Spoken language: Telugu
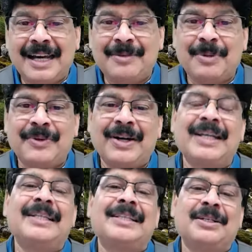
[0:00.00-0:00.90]
అని మన వాళ్ళు
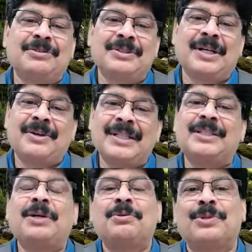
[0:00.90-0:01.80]
ఏదైతే అనుకుంటారో అది
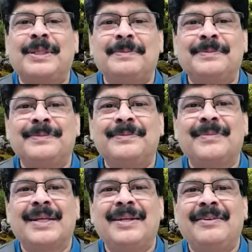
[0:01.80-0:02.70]
తగ్గుతుంది
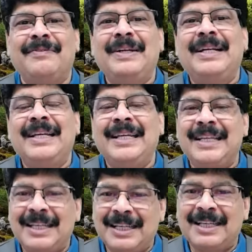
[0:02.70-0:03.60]
వీటిని
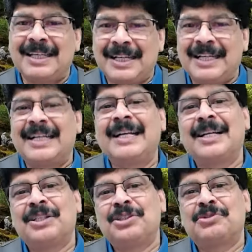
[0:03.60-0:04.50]

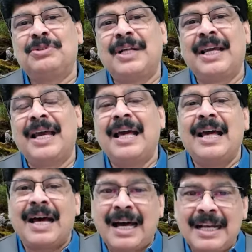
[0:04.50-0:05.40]
ఇంటర్నల్గా తీసుకుంటే
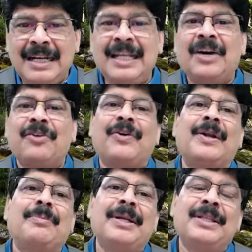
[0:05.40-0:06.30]
అన్ని
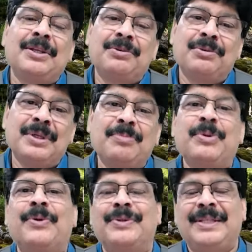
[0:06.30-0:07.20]
అవయవాల పనితీరు
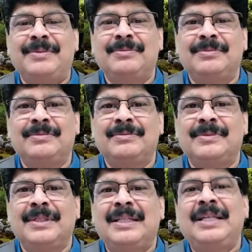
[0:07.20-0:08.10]
ఇంప్రూవ్ అవుతుంది
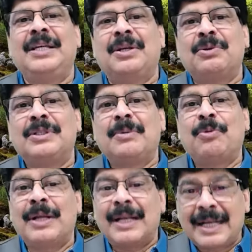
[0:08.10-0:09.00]
ఈ రోజా
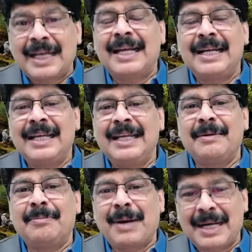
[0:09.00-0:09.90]
పూల రేఖల్ని
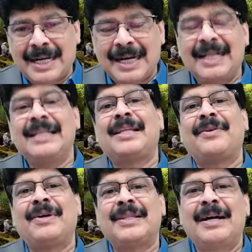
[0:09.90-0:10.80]
బాగా కడిగిన
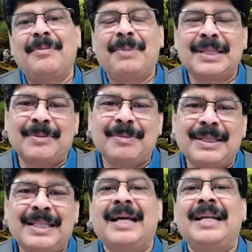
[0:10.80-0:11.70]
తర్వాత మాత్రమే
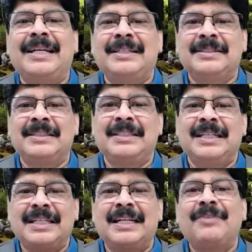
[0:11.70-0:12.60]
తినాలి
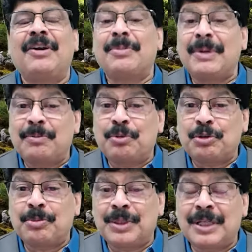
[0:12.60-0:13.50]
ఎందుకంటే వాటిపైన
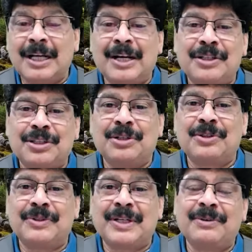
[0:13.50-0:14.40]
పురుగు మందులు ఇలాంటివి
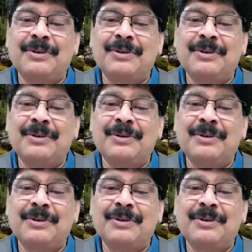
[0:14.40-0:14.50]
చల్లుతూ ఉంటారు